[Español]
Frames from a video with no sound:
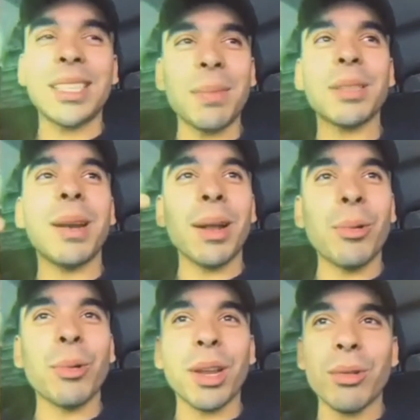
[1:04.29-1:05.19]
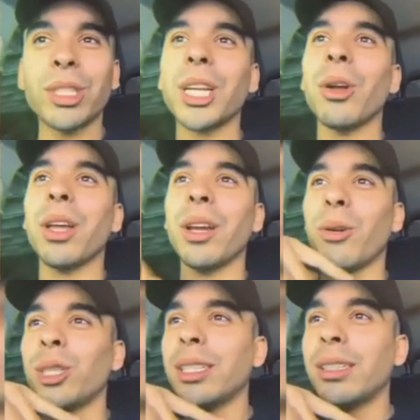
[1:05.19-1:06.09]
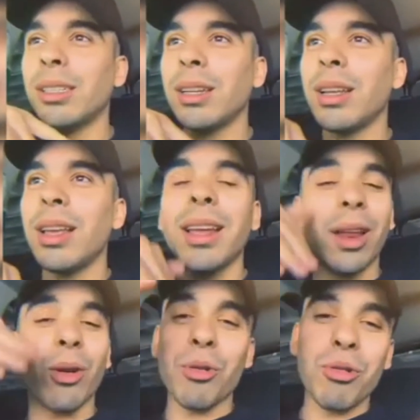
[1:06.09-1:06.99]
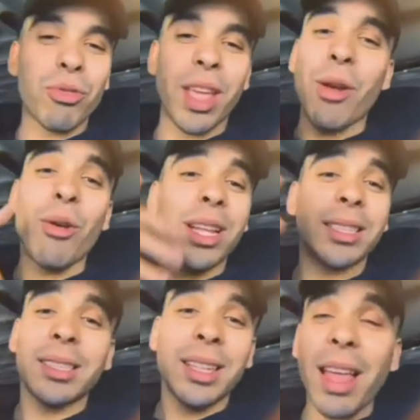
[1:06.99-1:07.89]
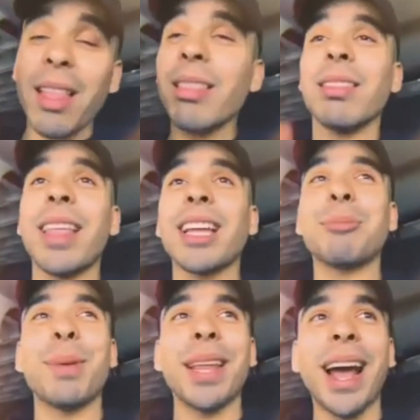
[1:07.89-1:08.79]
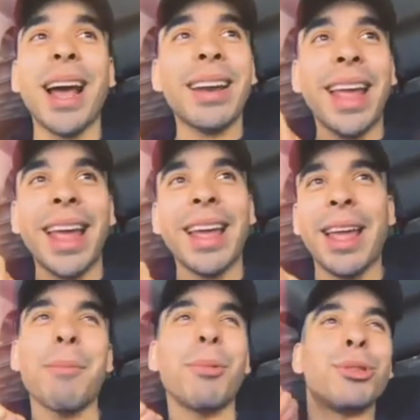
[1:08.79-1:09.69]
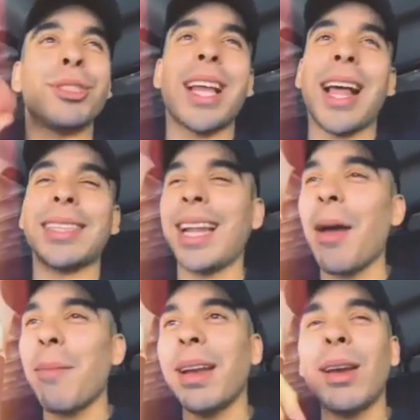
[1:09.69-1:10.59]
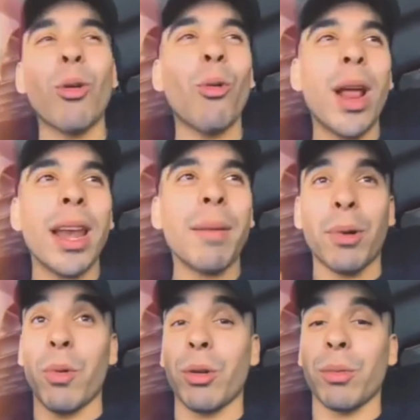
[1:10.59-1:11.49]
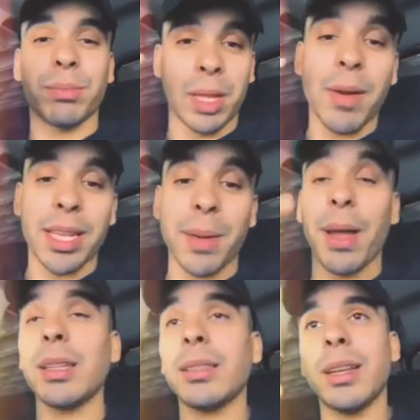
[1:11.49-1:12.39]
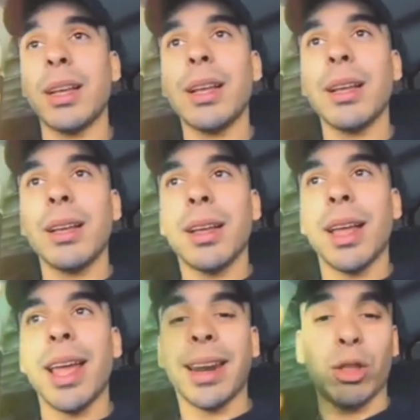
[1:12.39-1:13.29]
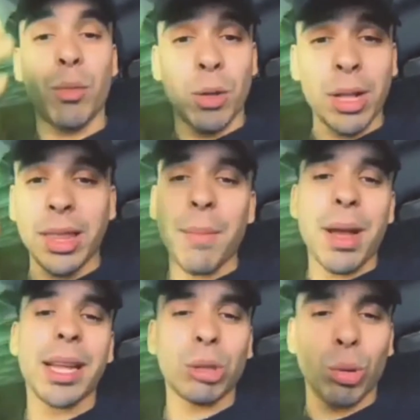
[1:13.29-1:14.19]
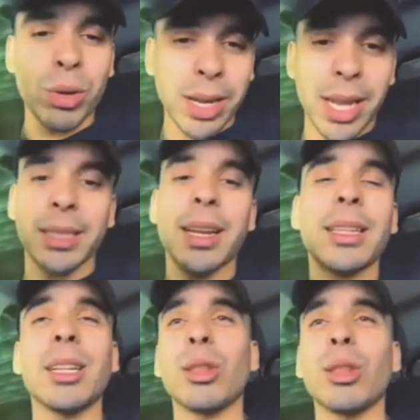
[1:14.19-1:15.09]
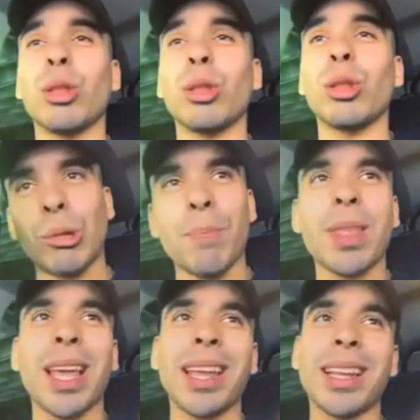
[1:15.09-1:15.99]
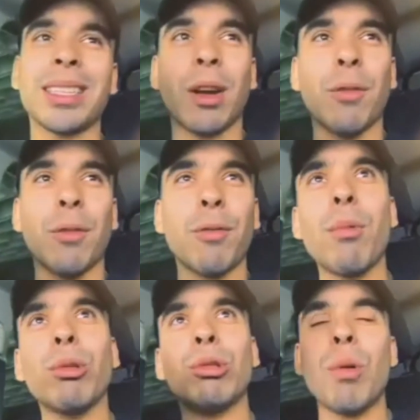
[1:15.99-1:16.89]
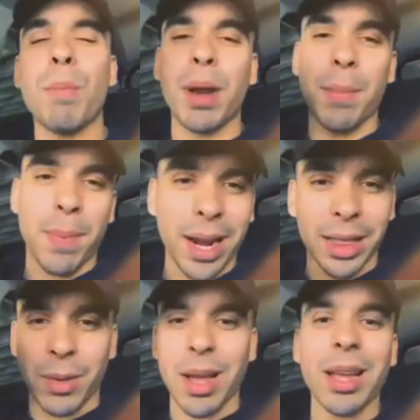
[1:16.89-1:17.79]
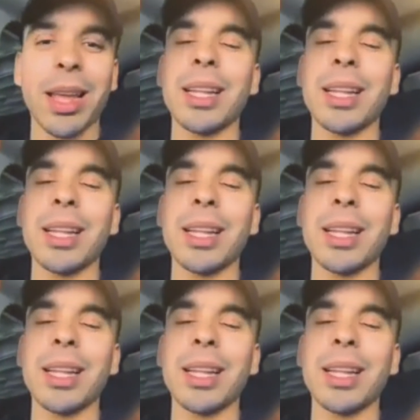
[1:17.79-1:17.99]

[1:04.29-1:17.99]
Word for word: Este mes van a ocurrir un chingo de cosas que no tengo necesidad de explicar qué, que muchos ya saben, lo huelen, pero bueno, daban llamadas. Eh, retomando el tema, es tú que quieres ser exitoso, que quieres ser famoso, prepárate, ¿va?